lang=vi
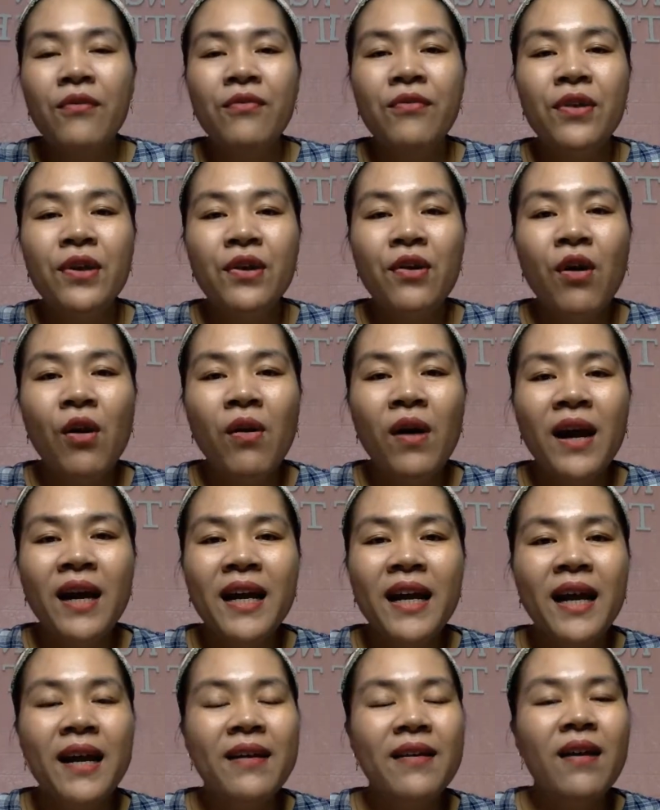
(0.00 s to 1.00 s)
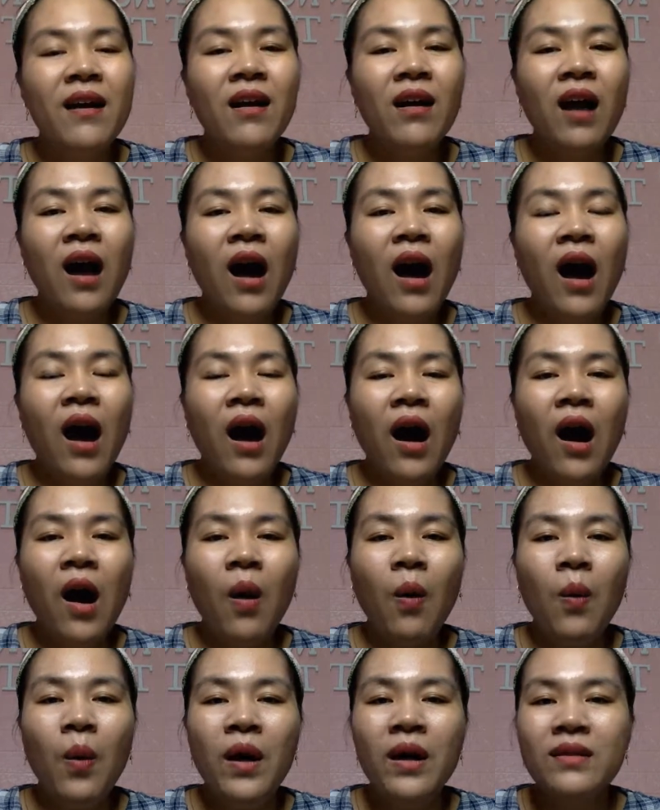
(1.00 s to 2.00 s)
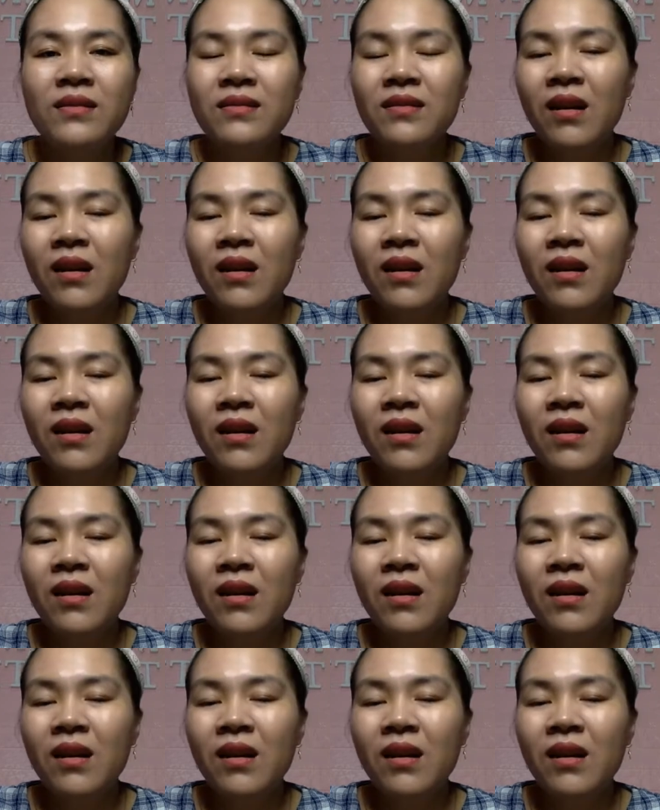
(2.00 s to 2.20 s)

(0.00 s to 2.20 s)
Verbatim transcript: Vì collagen nó có ở hầu hết